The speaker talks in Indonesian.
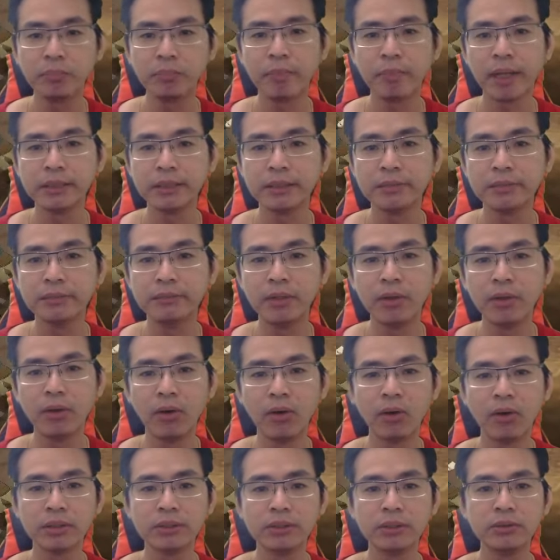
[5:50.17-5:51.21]
pasifnya
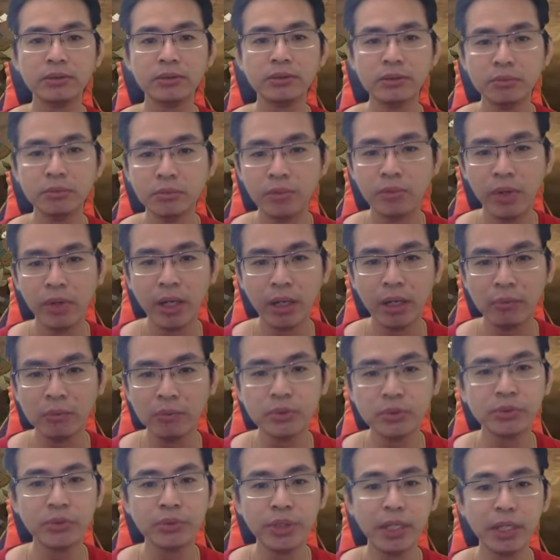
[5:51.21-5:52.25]
Gloxy itu semua yang
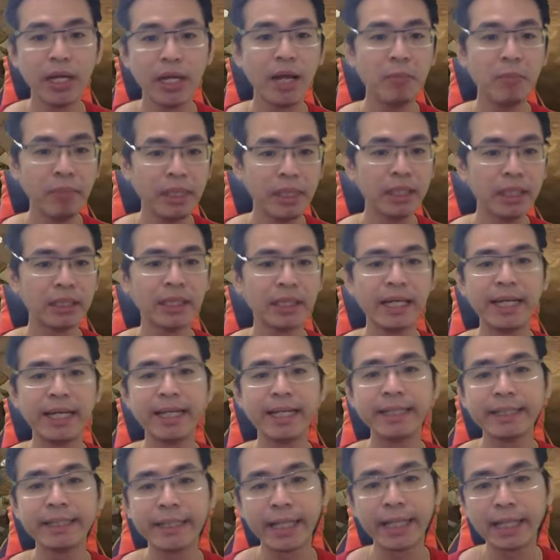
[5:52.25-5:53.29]
musuh yang kena bleed
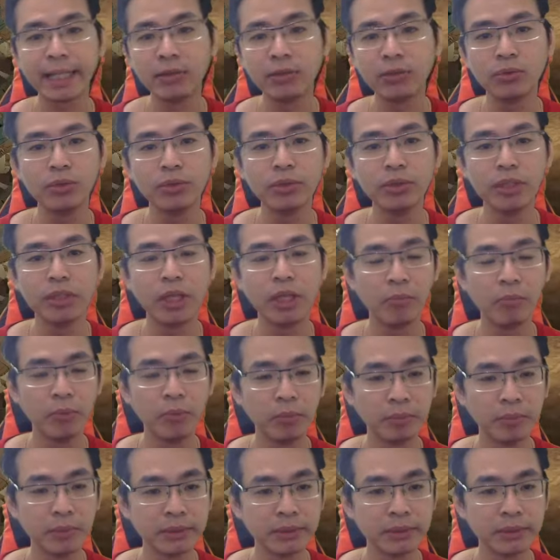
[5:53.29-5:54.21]
crit rate turun 30%